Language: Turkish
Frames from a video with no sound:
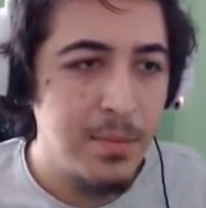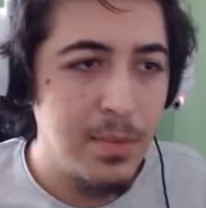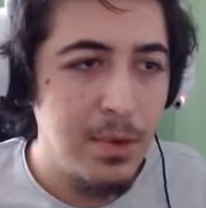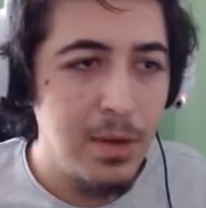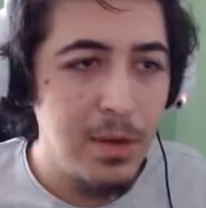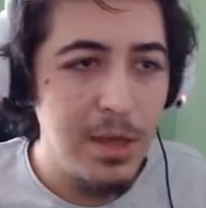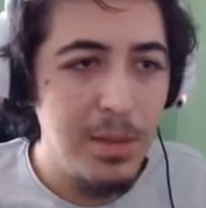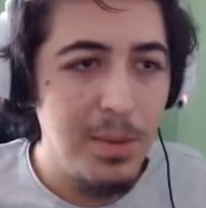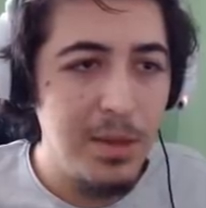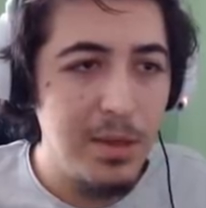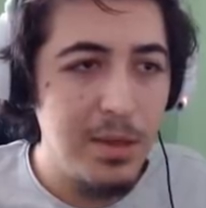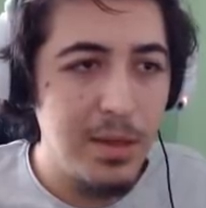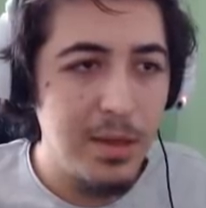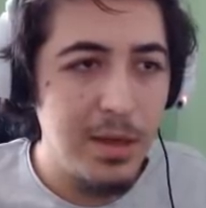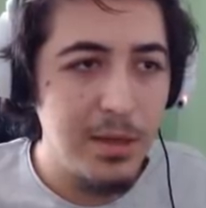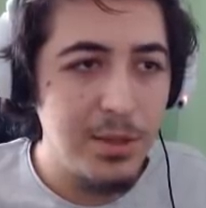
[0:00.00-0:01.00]
Aa
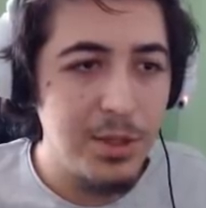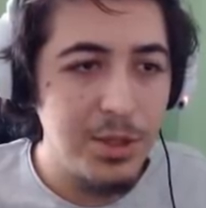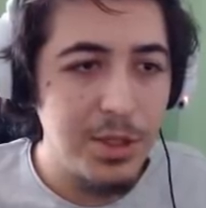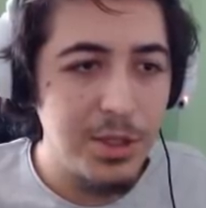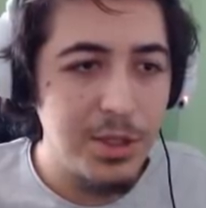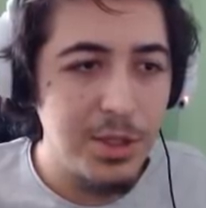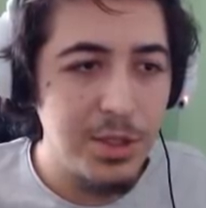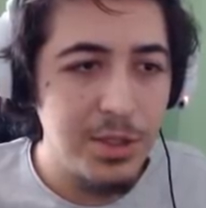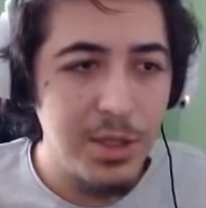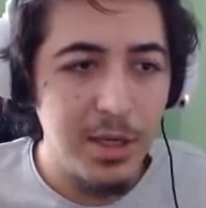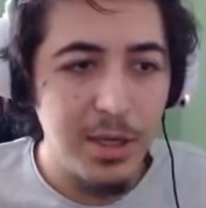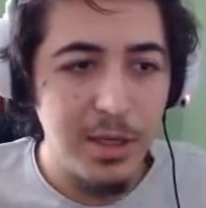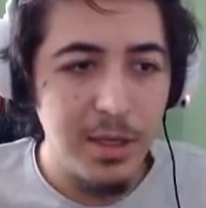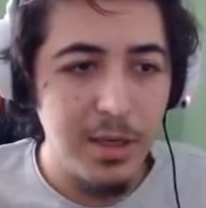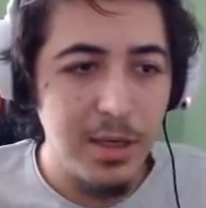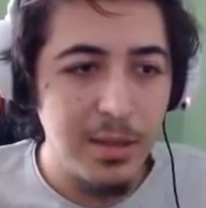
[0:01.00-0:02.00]
yemedik. Kaç kaç kaç kaç.
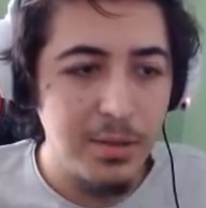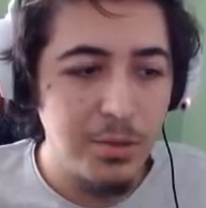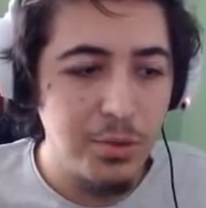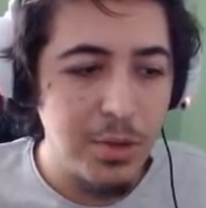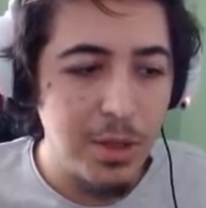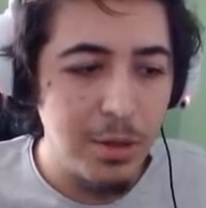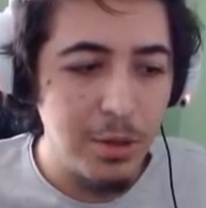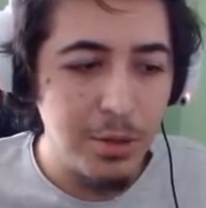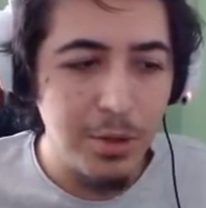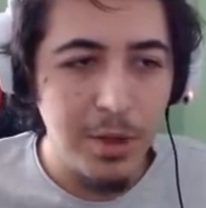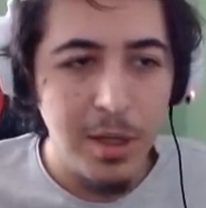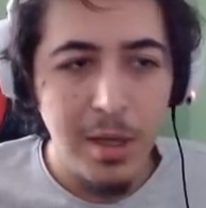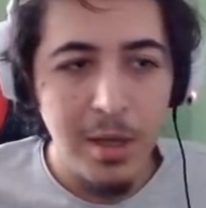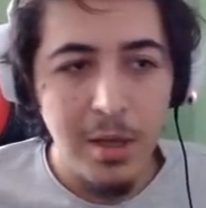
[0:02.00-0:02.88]
Aynen güzel oldu.